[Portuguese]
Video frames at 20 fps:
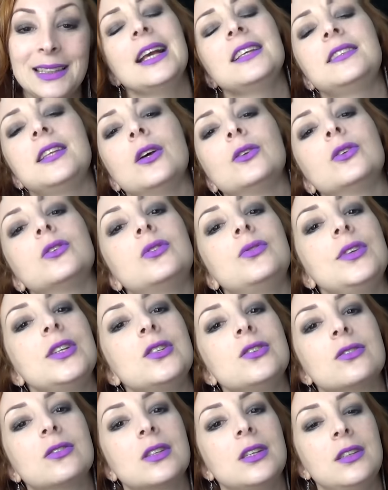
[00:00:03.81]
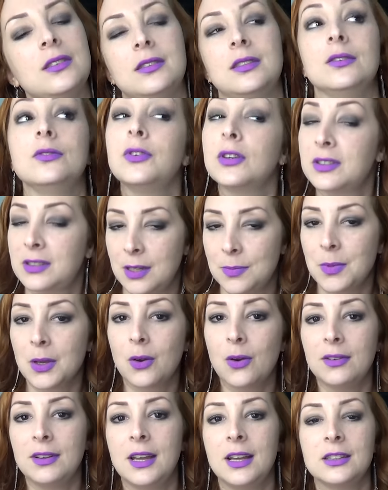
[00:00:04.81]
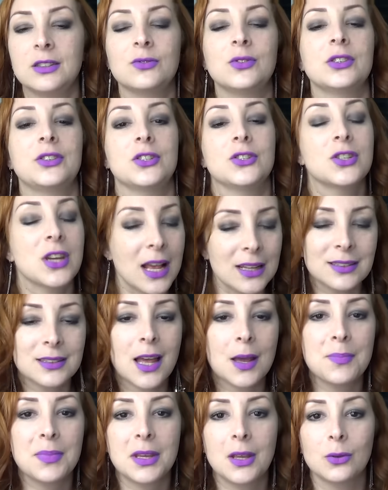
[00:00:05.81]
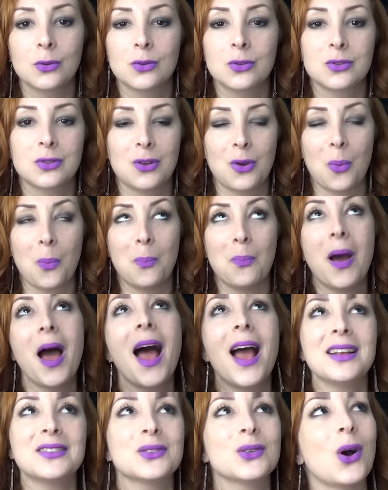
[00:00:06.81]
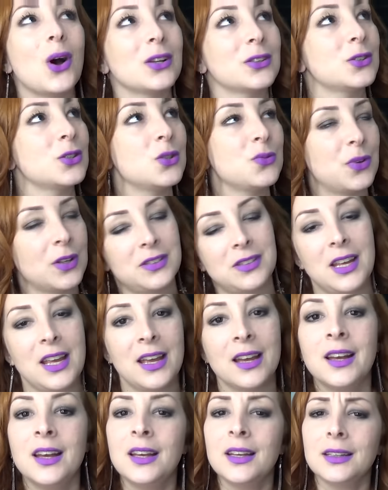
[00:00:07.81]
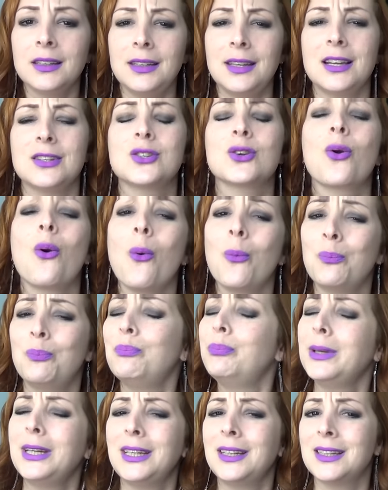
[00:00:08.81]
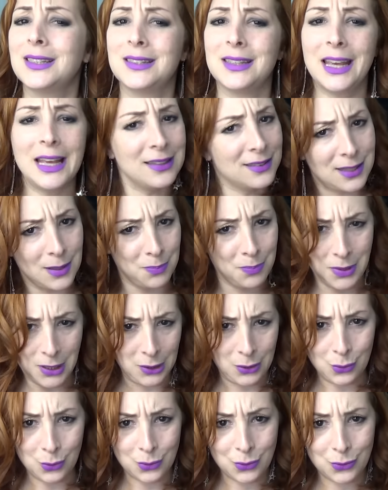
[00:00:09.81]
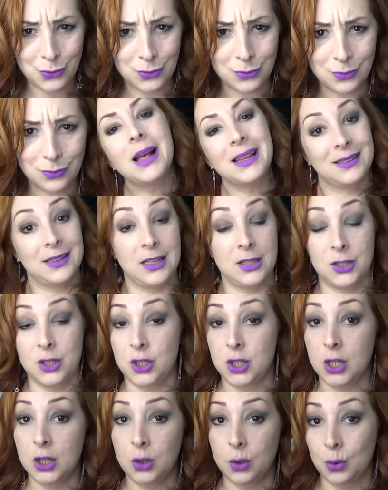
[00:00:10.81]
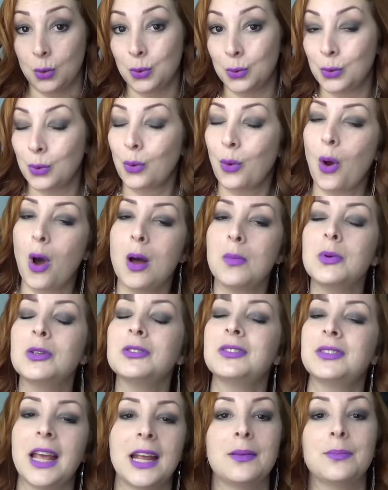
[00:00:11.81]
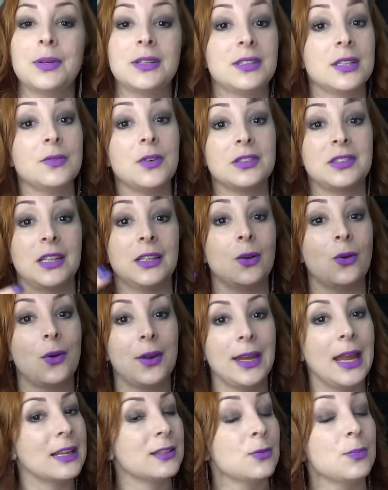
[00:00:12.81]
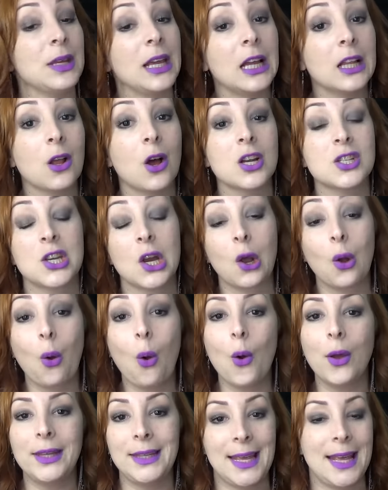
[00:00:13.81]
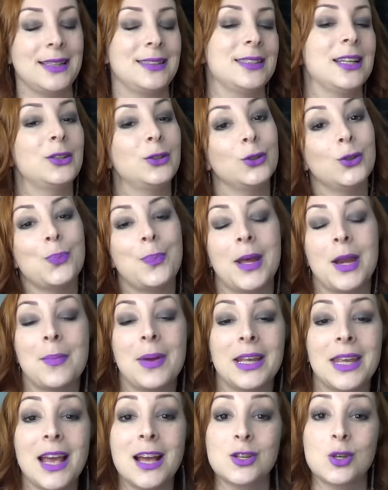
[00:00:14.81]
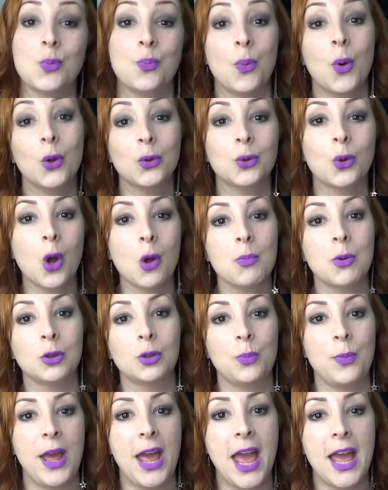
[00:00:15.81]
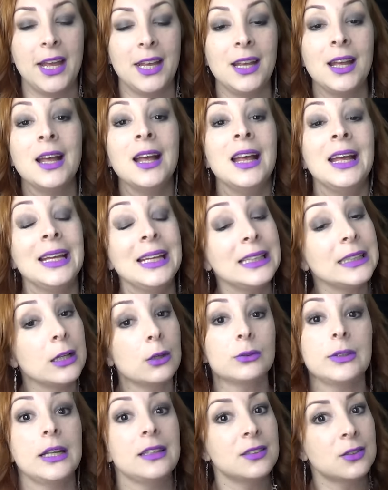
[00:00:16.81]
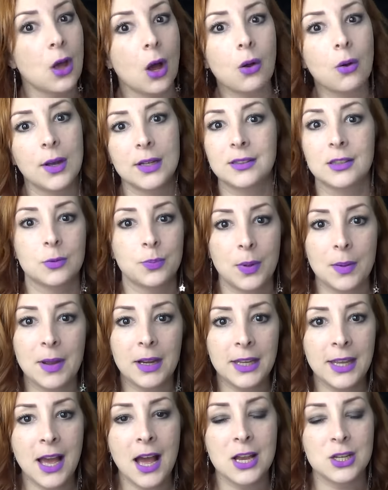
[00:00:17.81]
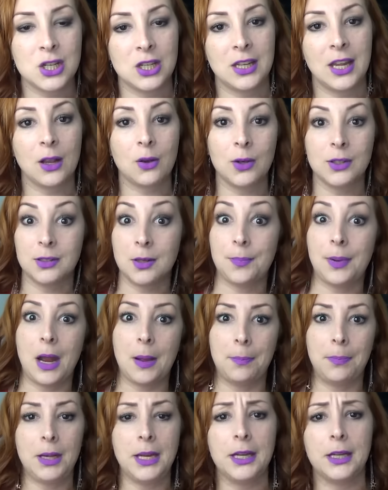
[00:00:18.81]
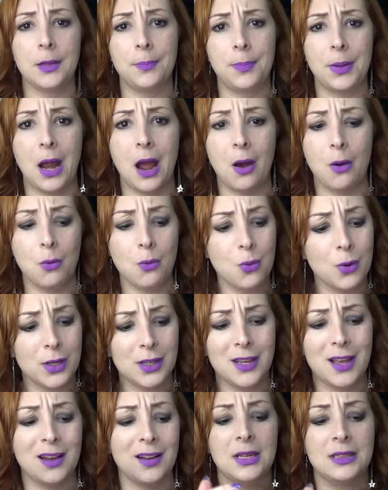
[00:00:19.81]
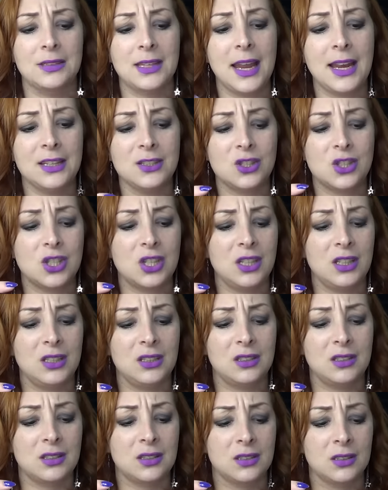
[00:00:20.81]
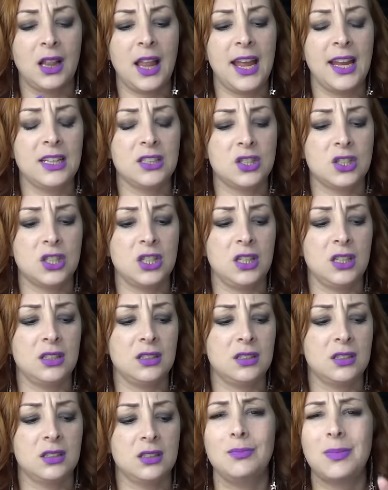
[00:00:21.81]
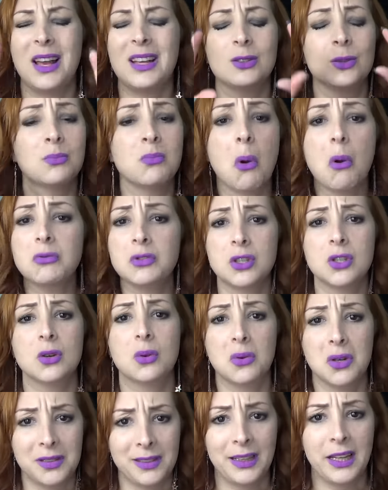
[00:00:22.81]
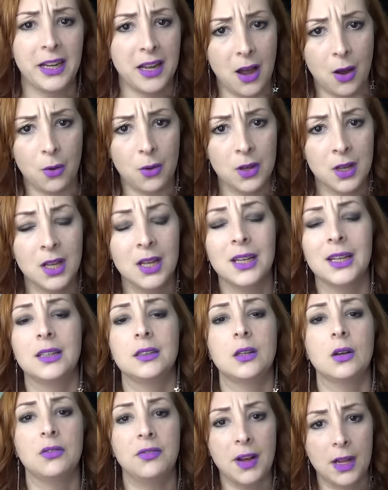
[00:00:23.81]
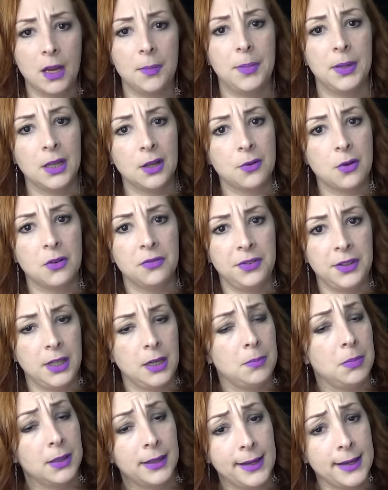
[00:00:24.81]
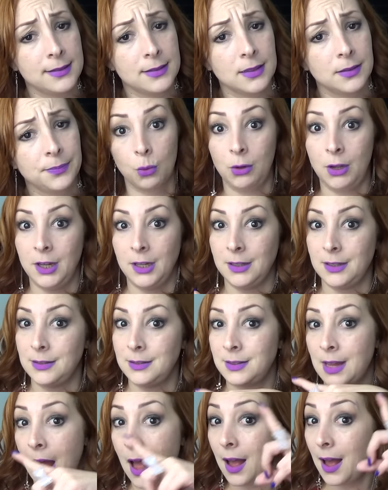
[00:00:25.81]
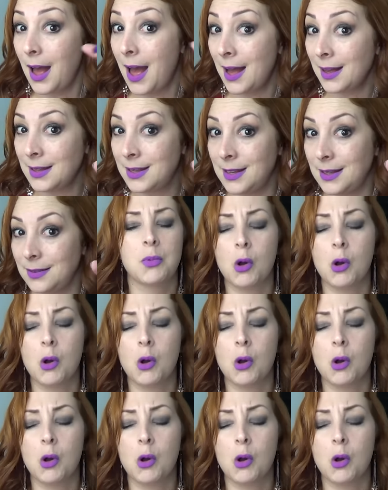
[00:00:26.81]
Esse é um dos vídeos que, se você me conhece, você já sabe que é um dos que eu mais gosto de fazer, que é de comprinhas e recebidos. Mas antes de tudo, como sempre, se você não conhece minha loja, conheça tudo para maquiagem.com.br. E não tem só coisas para maquiagem, tem coisa para aplique, para unha, presentes, lentes e mais um monte de coisa legal. Então vale a pena conferir, beleza? O link está aqui.